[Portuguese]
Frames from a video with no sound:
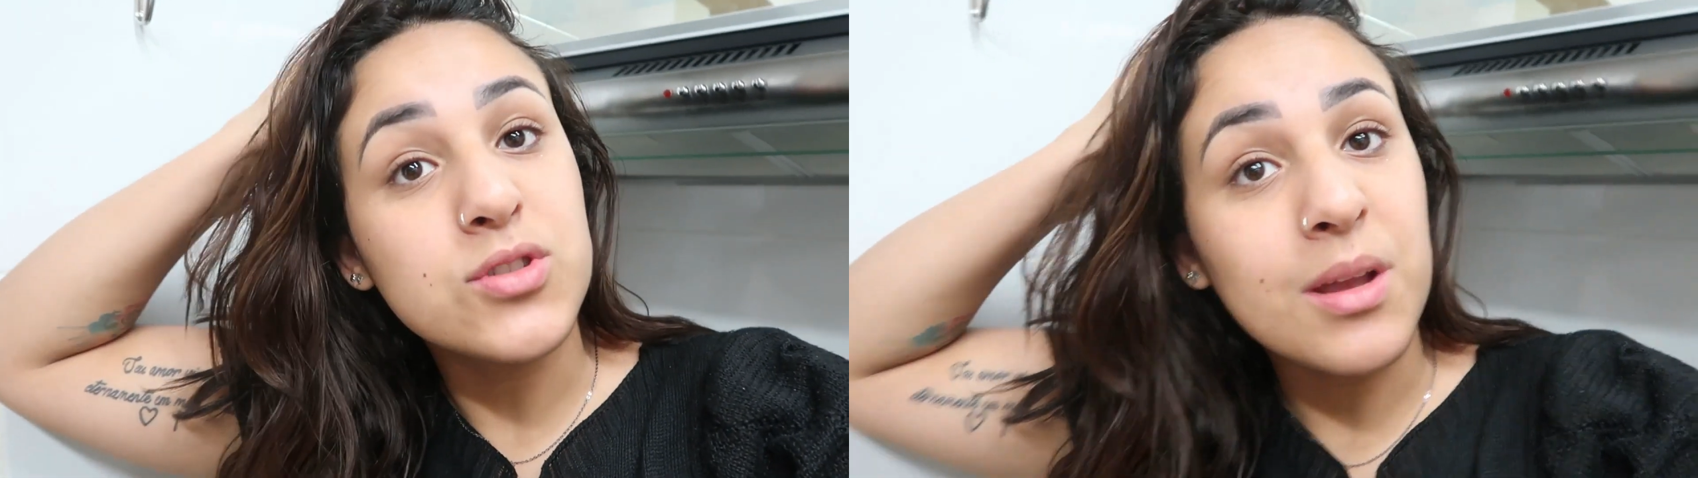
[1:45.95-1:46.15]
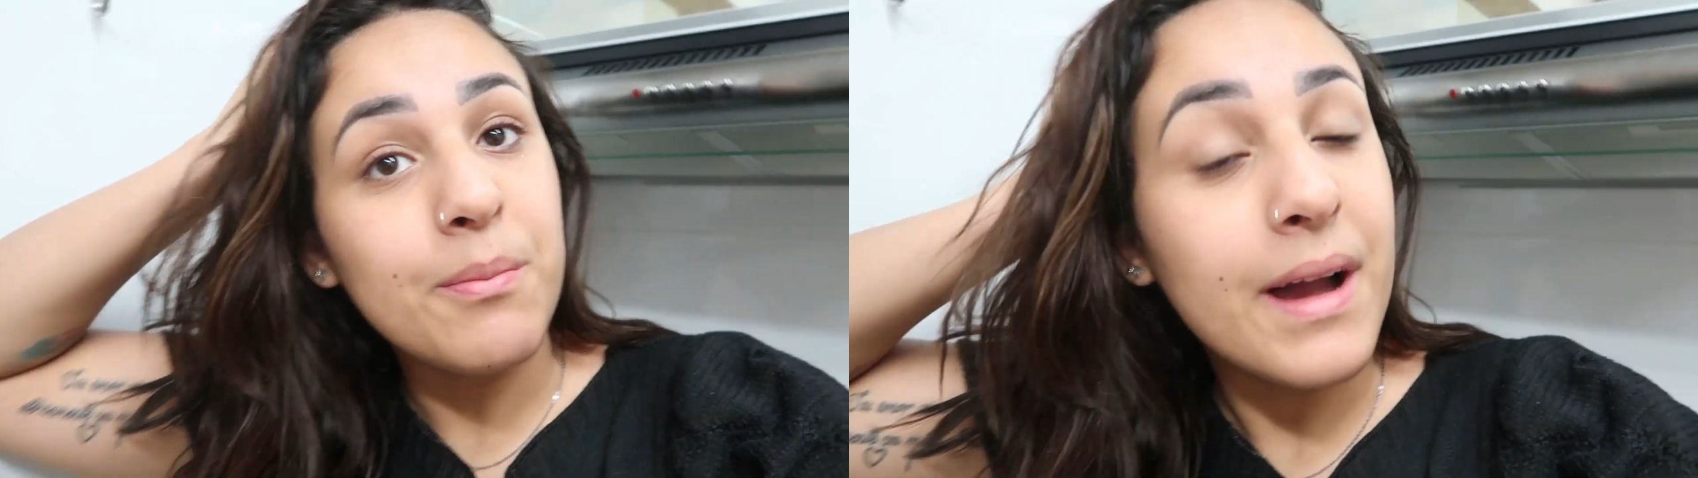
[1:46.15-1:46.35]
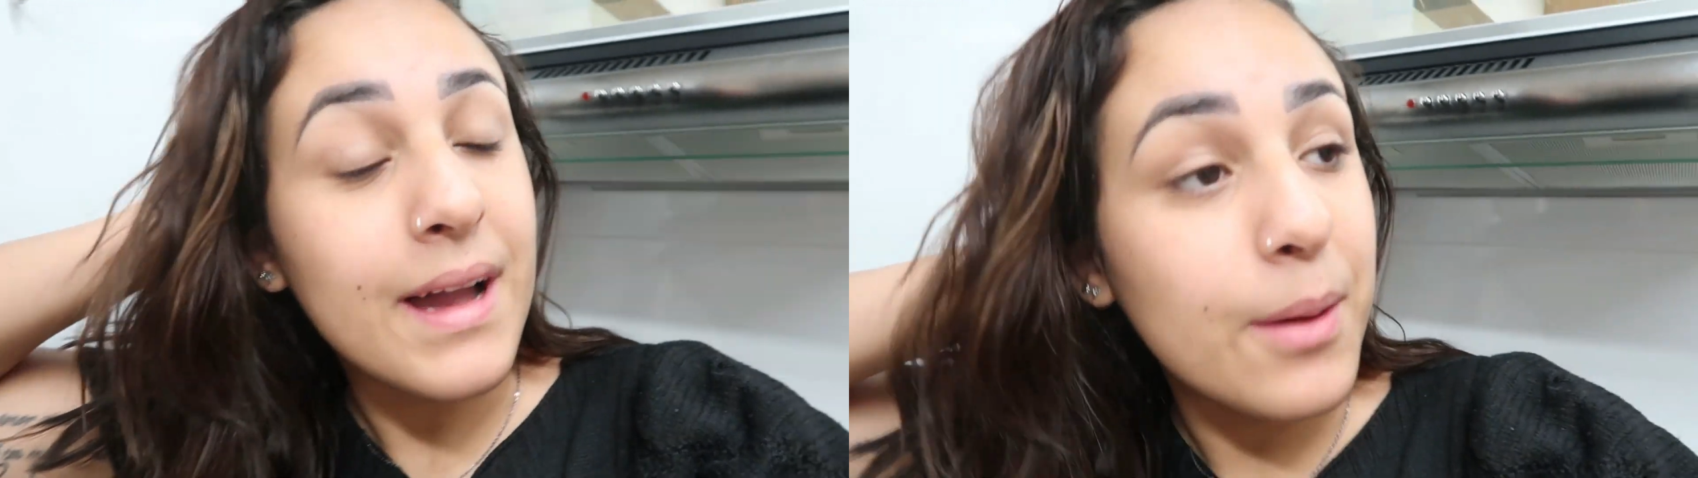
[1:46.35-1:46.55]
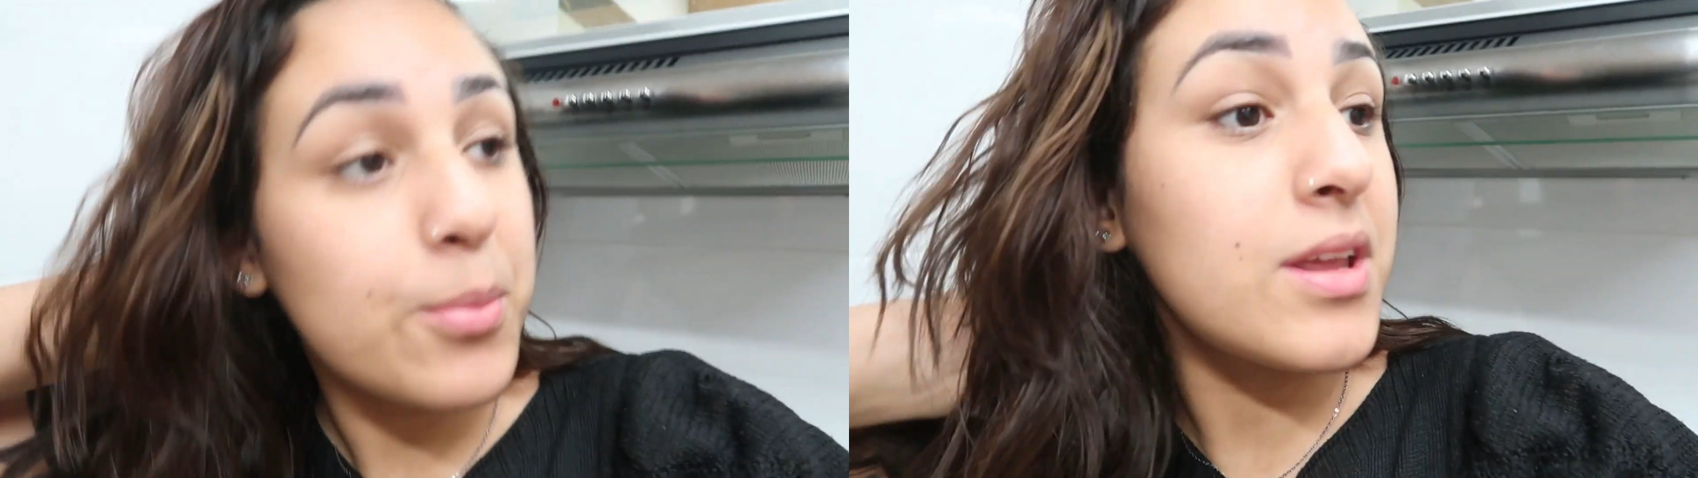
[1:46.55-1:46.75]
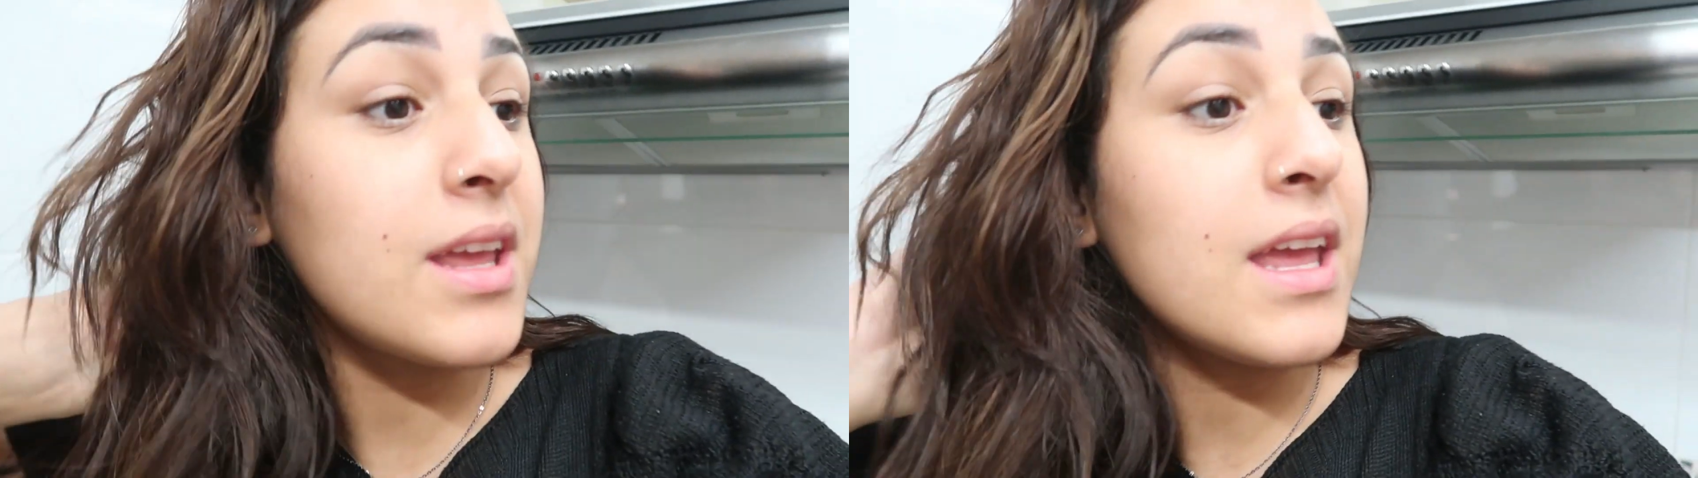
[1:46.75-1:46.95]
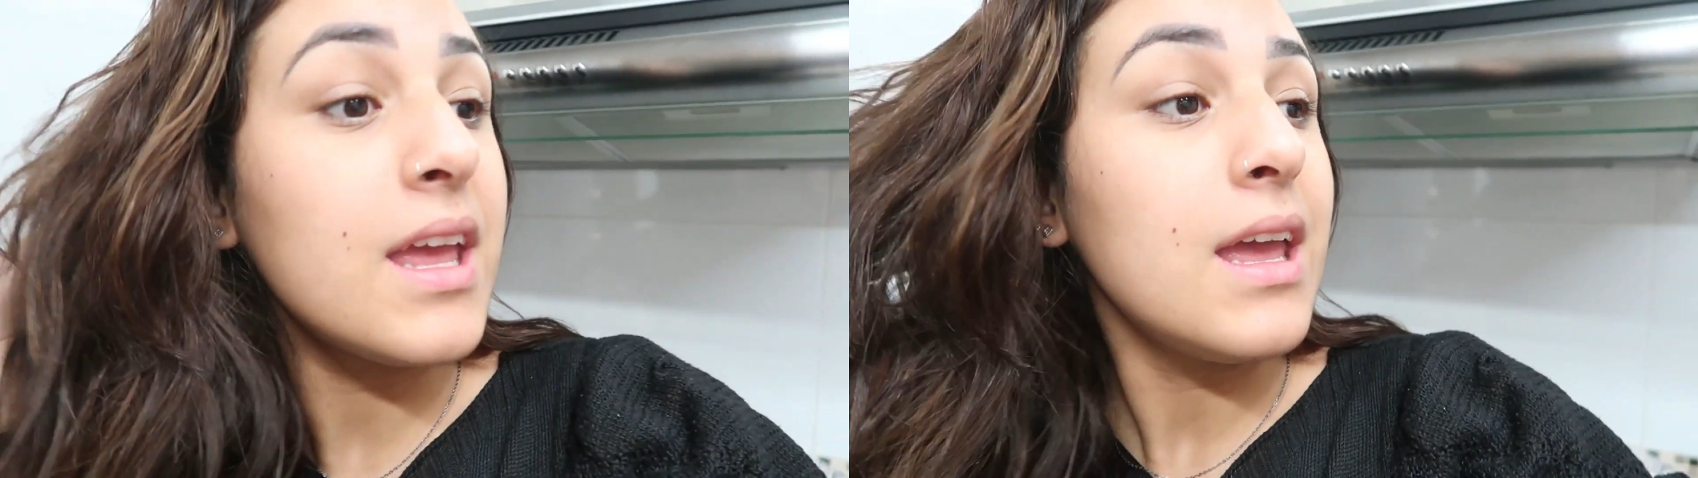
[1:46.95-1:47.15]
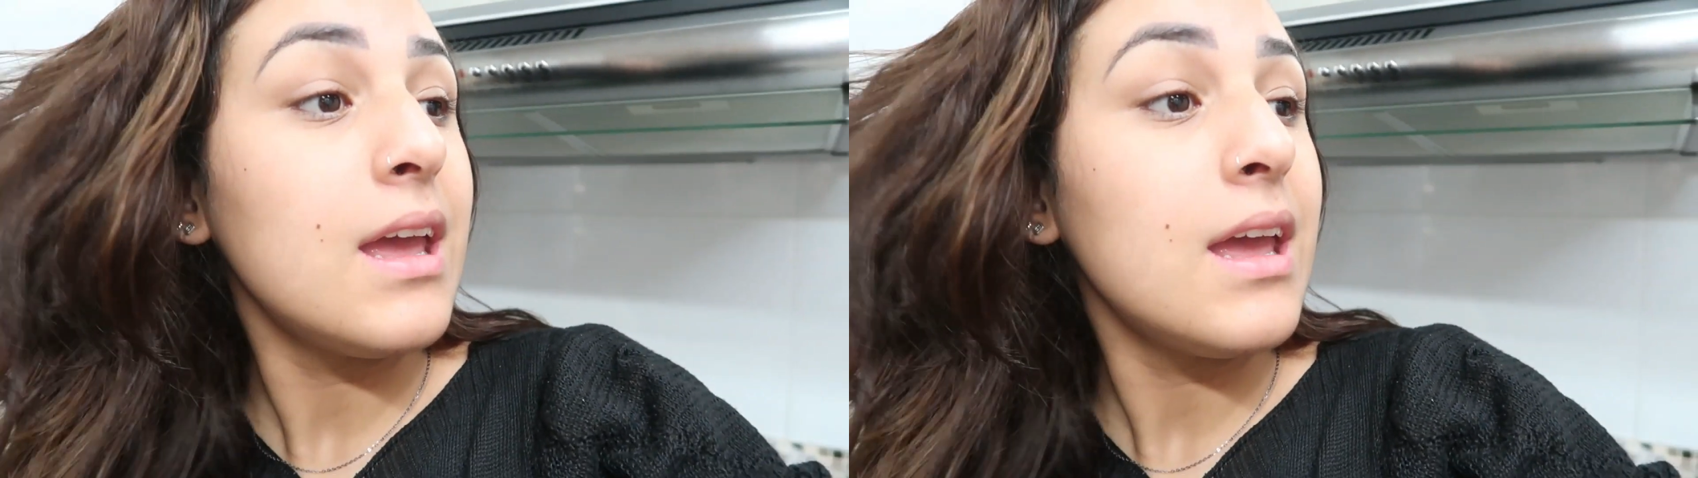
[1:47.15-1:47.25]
eu tinha que pagar, porque